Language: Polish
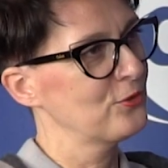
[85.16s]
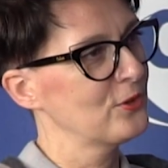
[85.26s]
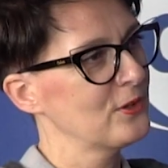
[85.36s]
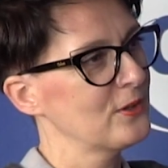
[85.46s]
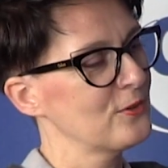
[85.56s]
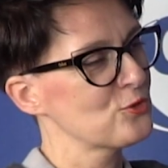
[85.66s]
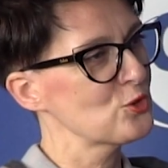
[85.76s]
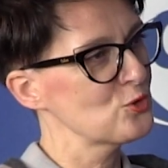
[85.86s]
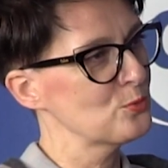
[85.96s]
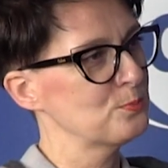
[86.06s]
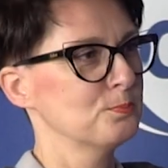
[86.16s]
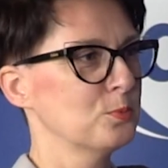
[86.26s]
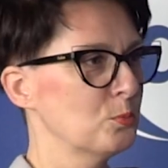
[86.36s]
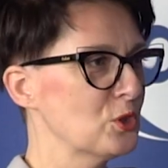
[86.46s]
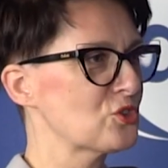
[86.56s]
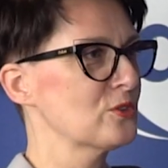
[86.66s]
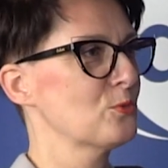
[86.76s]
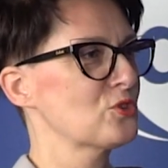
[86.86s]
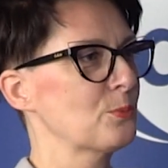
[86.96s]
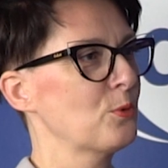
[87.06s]
w, życiu publicznym
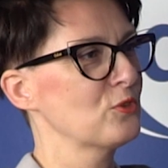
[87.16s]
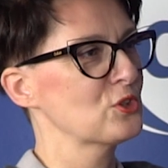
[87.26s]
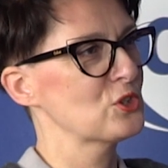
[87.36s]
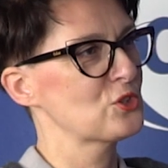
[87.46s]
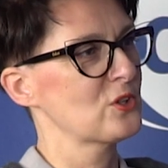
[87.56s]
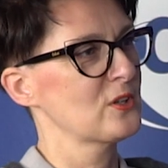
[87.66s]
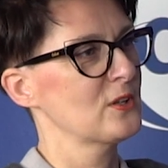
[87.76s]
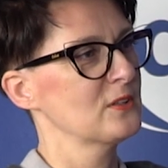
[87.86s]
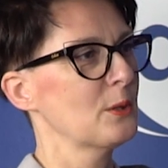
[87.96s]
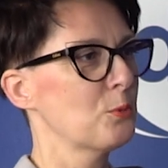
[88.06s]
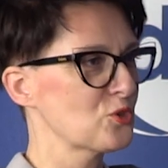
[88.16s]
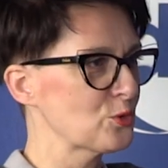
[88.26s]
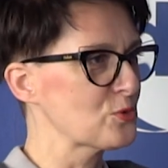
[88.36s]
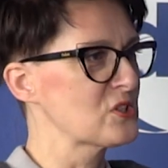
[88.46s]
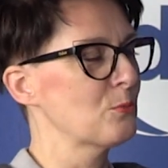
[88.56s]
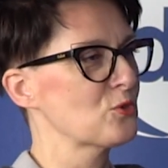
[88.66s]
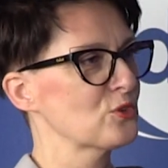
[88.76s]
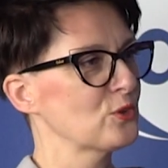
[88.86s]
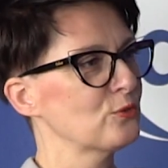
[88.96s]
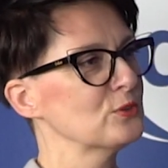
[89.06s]
można powiedzieć, na początku
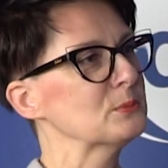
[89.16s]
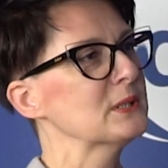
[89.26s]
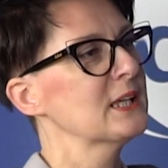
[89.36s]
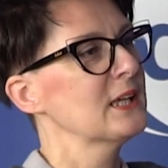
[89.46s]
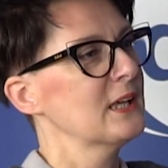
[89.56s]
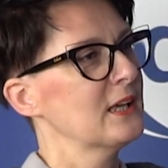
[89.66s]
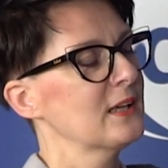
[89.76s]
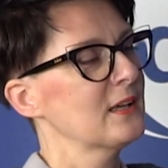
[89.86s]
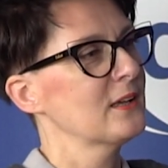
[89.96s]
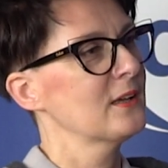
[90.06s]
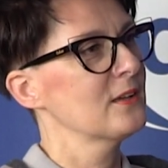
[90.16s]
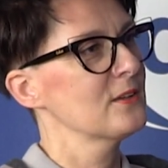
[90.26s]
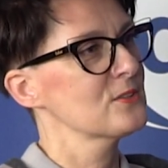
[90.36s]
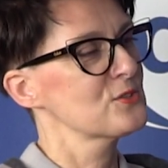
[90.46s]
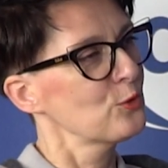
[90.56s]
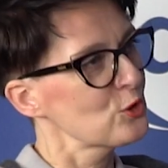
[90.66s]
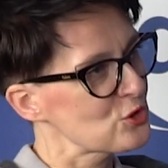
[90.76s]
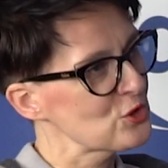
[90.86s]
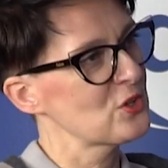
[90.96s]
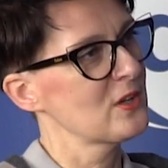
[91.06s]
samorządowym E, swoje
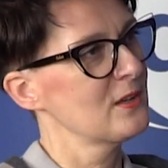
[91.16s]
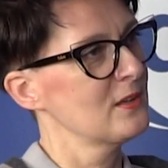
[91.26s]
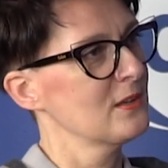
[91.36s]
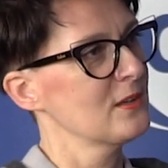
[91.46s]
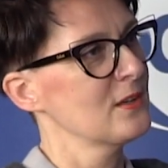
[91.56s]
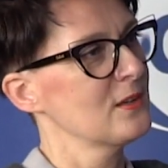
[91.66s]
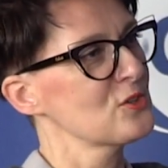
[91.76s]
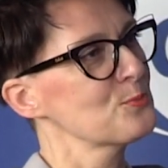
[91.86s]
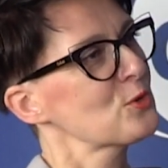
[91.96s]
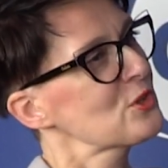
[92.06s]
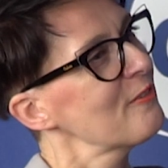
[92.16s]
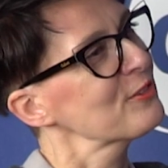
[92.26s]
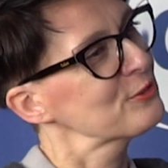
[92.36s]
życie e, rozpoczęłam w